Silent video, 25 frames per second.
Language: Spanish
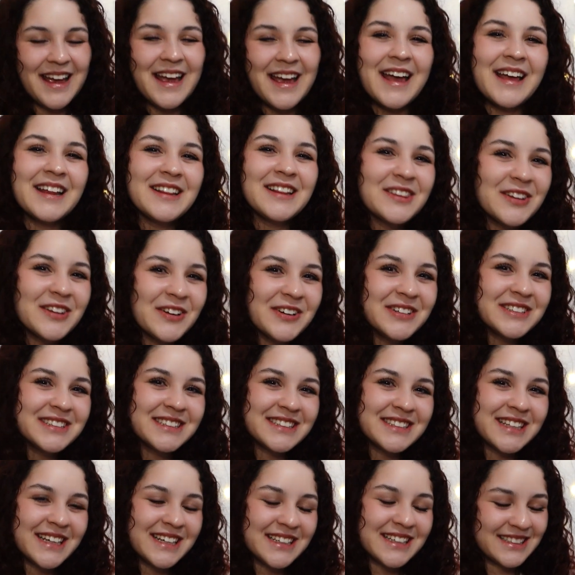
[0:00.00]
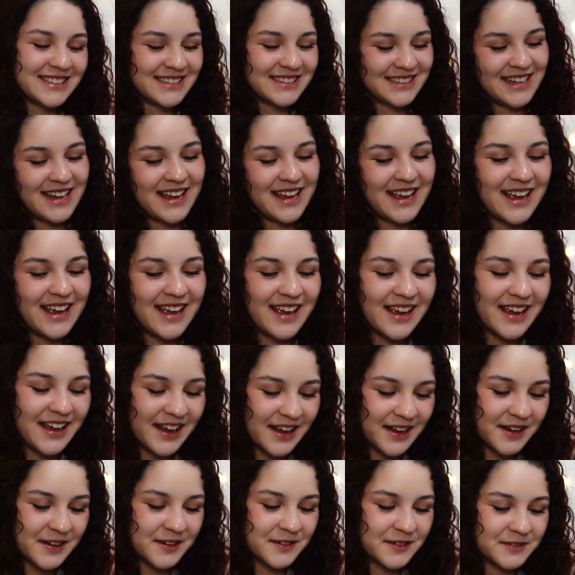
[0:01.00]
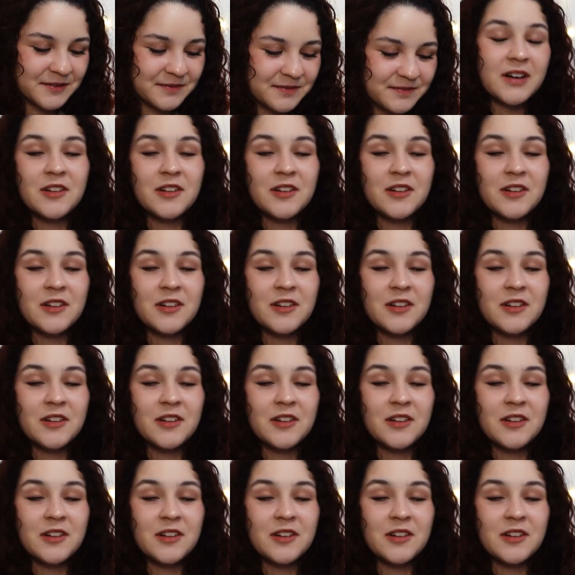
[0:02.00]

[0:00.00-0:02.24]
Entonces, eh,